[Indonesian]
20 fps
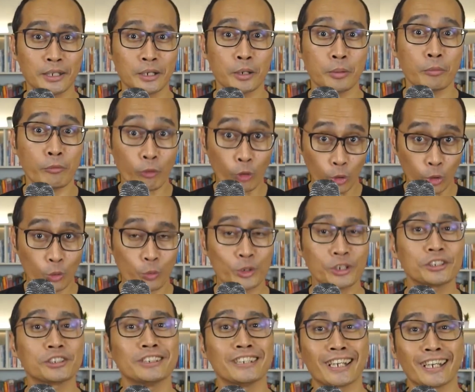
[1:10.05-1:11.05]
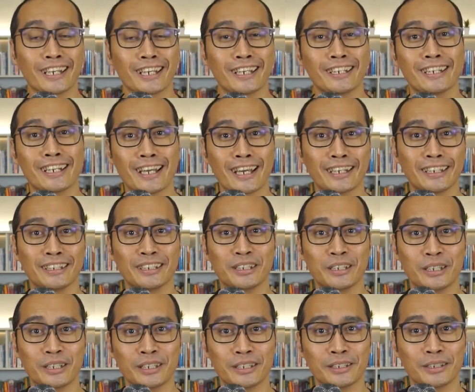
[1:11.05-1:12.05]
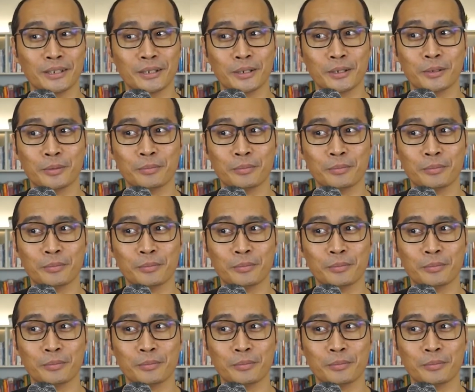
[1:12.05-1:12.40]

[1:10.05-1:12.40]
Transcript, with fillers: followersnya, dari uh,